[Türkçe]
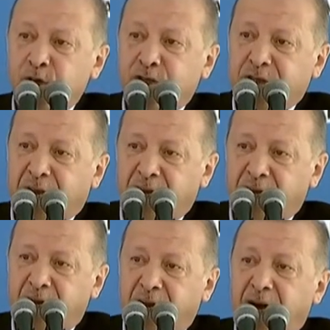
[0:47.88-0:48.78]
Kürtçe,
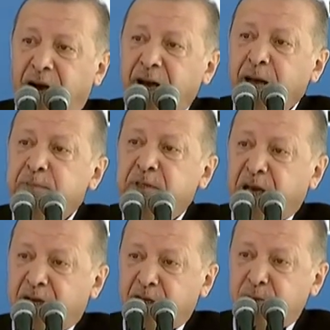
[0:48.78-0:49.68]

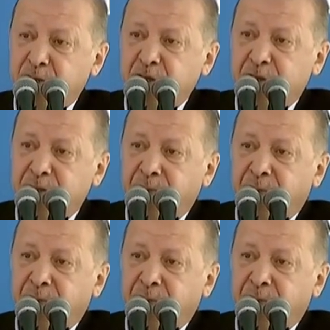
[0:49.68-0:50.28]
Arapça yakılmış,